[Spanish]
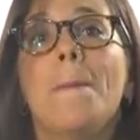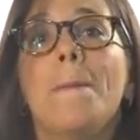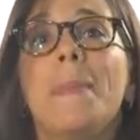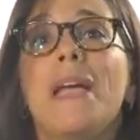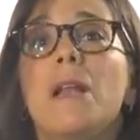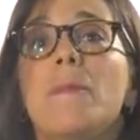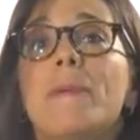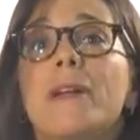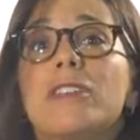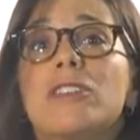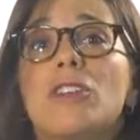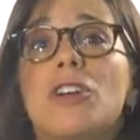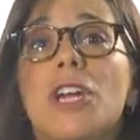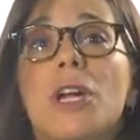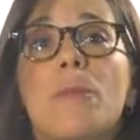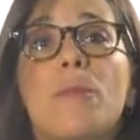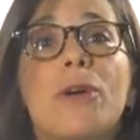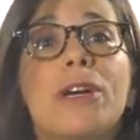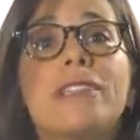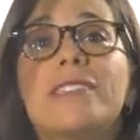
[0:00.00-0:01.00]
Mil
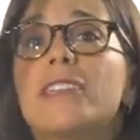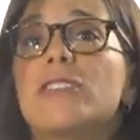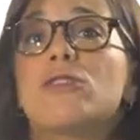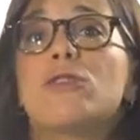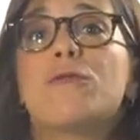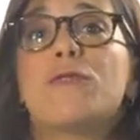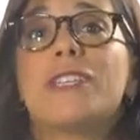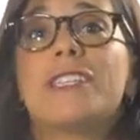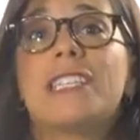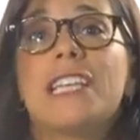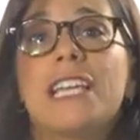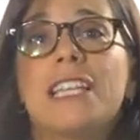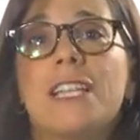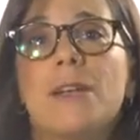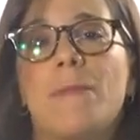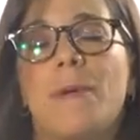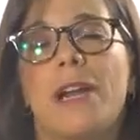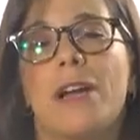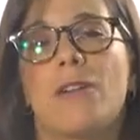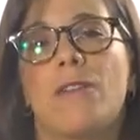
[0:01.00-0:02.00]
personas pueden ser
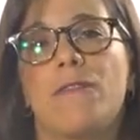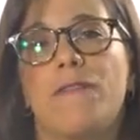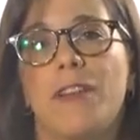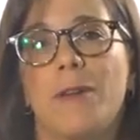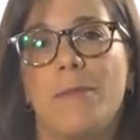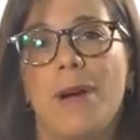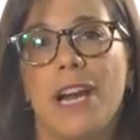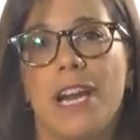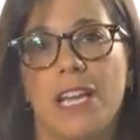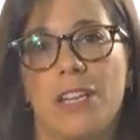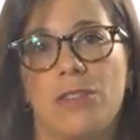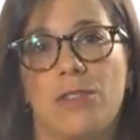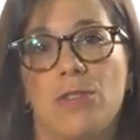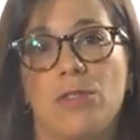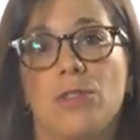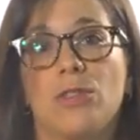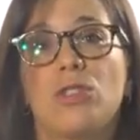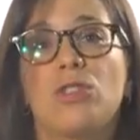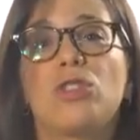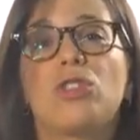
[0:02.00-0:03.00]
suficientes para confirmar esto,
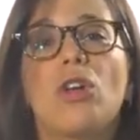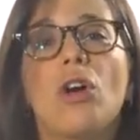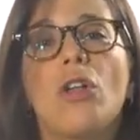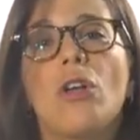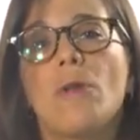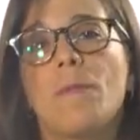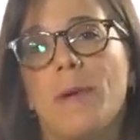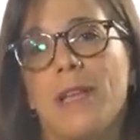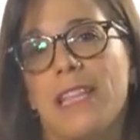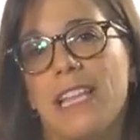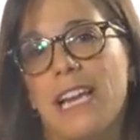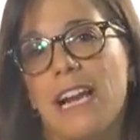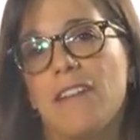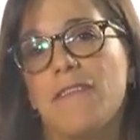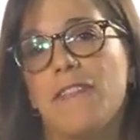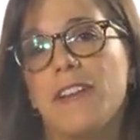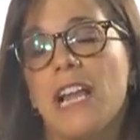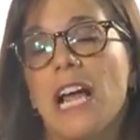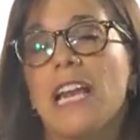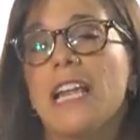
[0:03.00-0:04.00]
todo dependerá
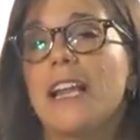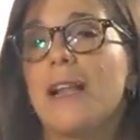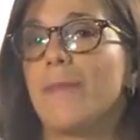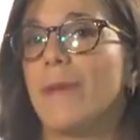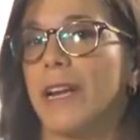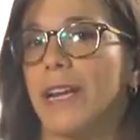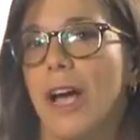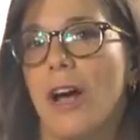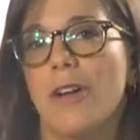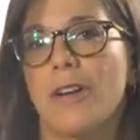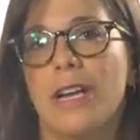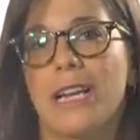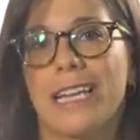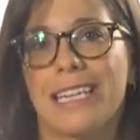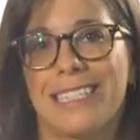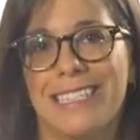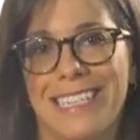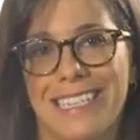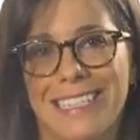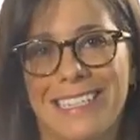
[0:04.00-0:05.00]
al final en el mercado en el
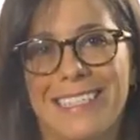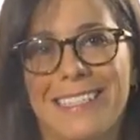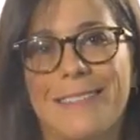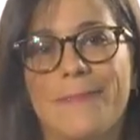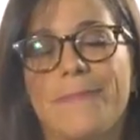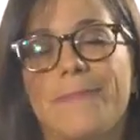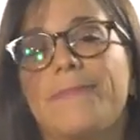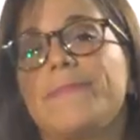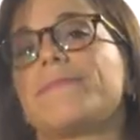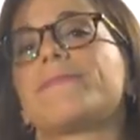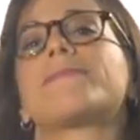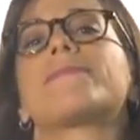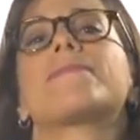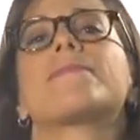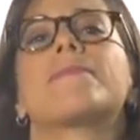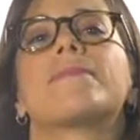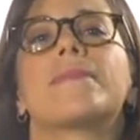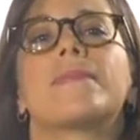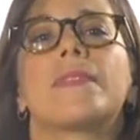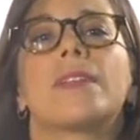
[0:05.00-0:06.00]
que estés.
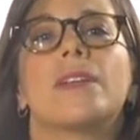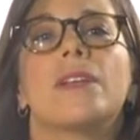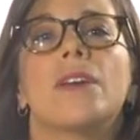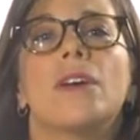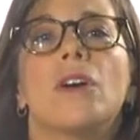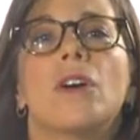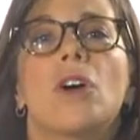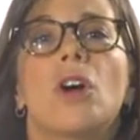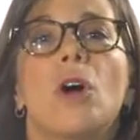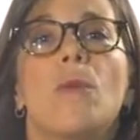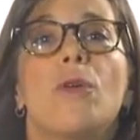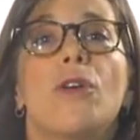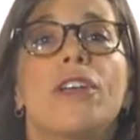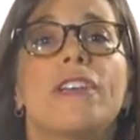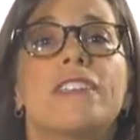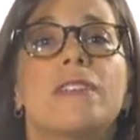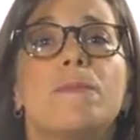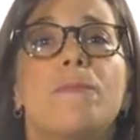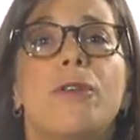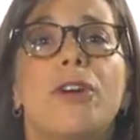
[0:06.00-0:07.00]
Como
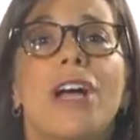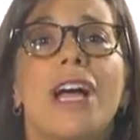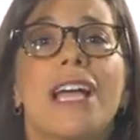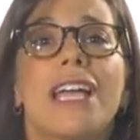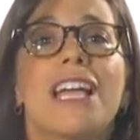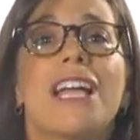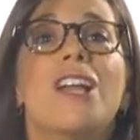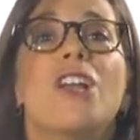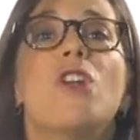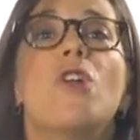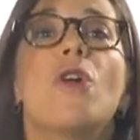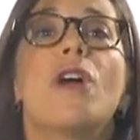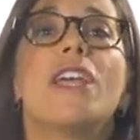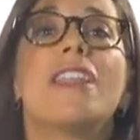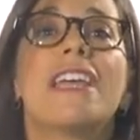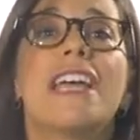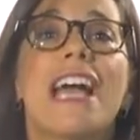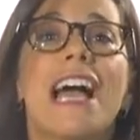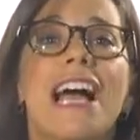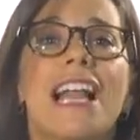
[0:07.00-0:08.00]
dicen por ahí, lo
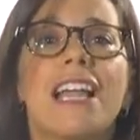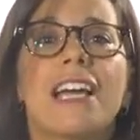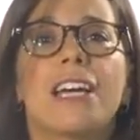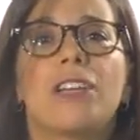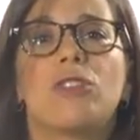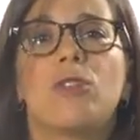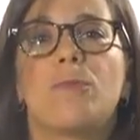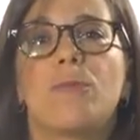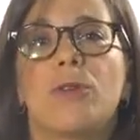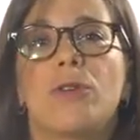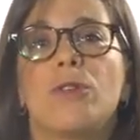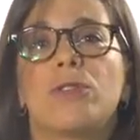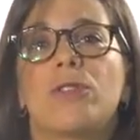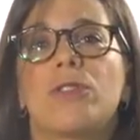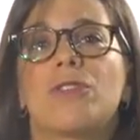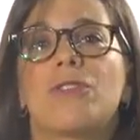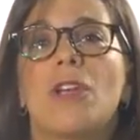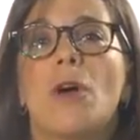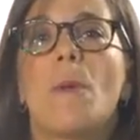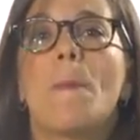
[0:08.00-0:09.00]
ideal es que tu
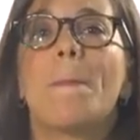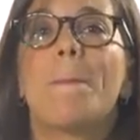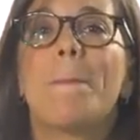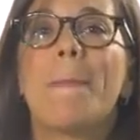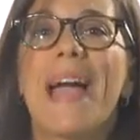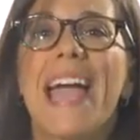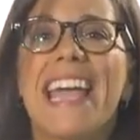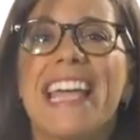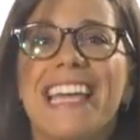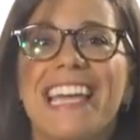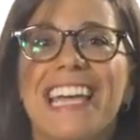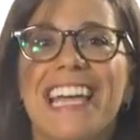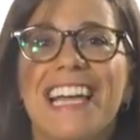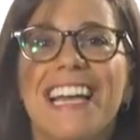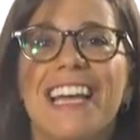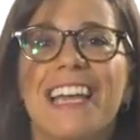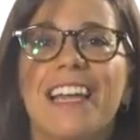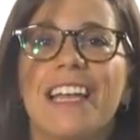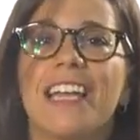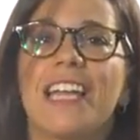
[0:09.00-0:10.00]
producto sea un
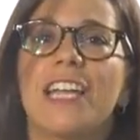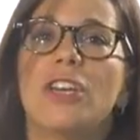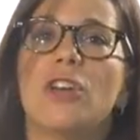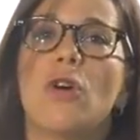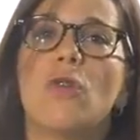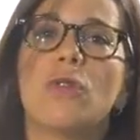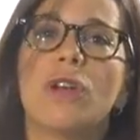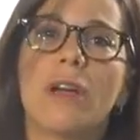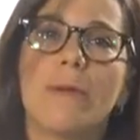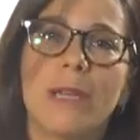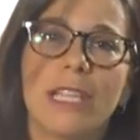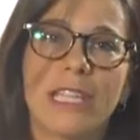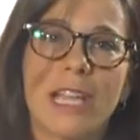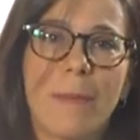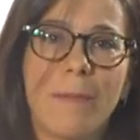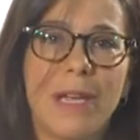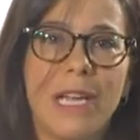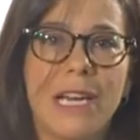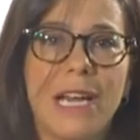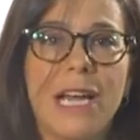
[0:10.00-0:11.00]
painkiller y no una
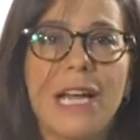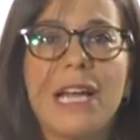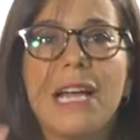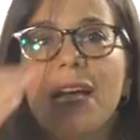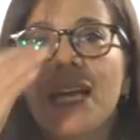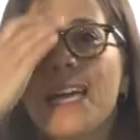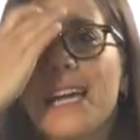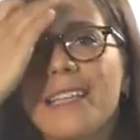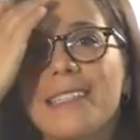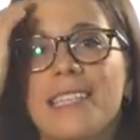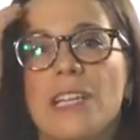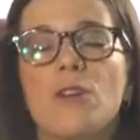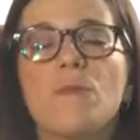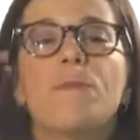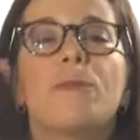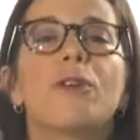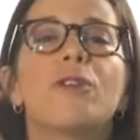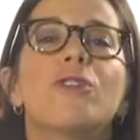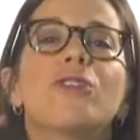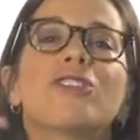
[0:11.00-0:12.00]
vitamina, que sea un
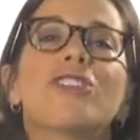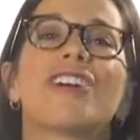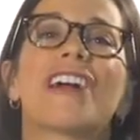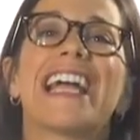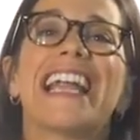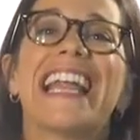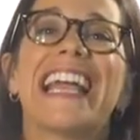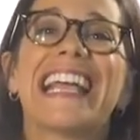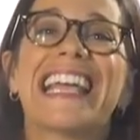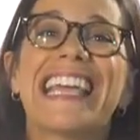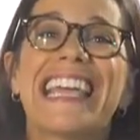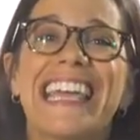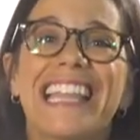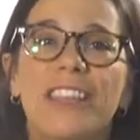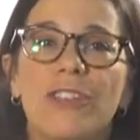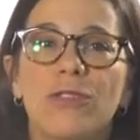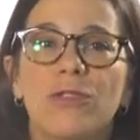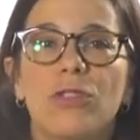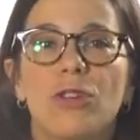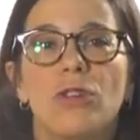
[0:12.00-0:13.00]
producto que le
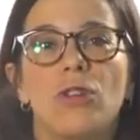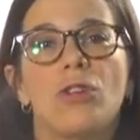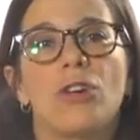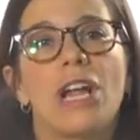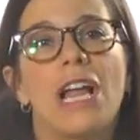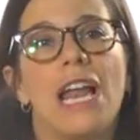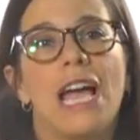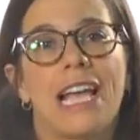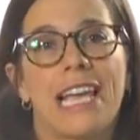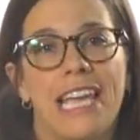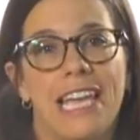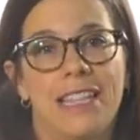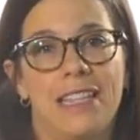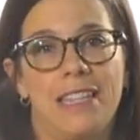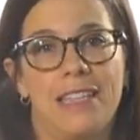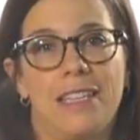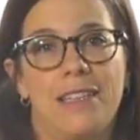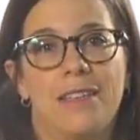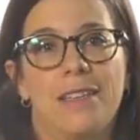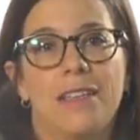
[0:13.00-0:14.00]
quite un dolor a la
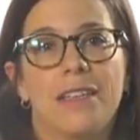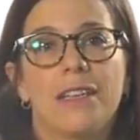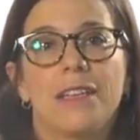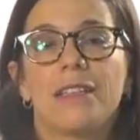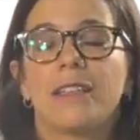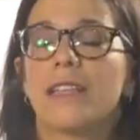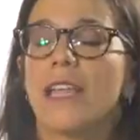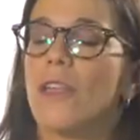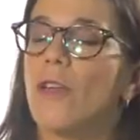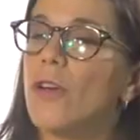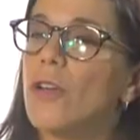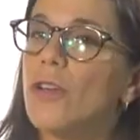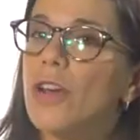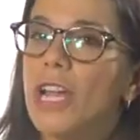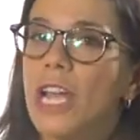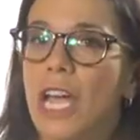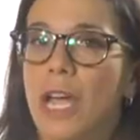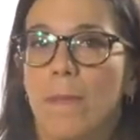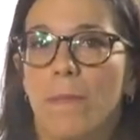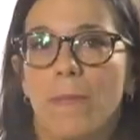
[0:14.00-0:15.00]
gente. Te doy un
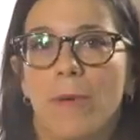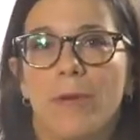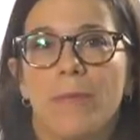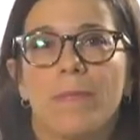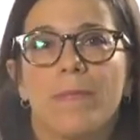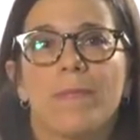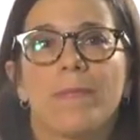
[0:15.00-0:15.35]
ejemplo.